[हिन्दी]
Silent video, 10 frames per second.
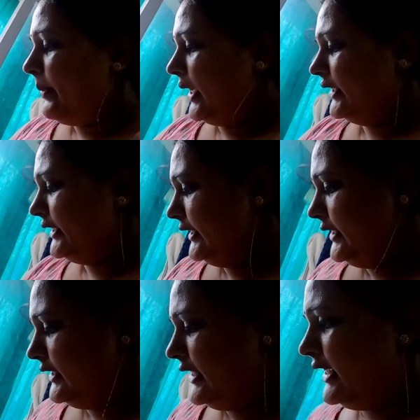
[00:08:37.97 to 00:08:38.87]
पानी दे
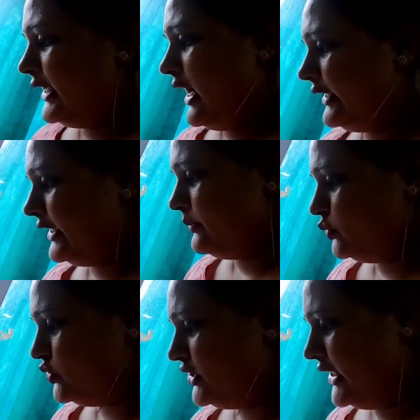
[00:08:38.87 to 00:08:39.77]
देते हैं खाने का
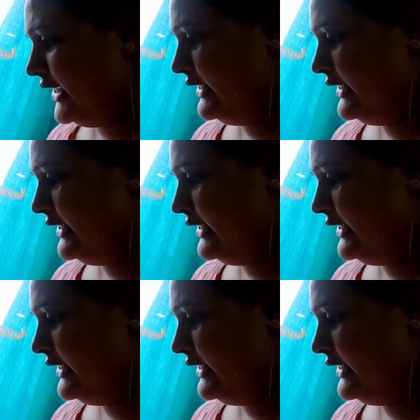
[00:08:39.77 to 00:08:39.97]
पूछते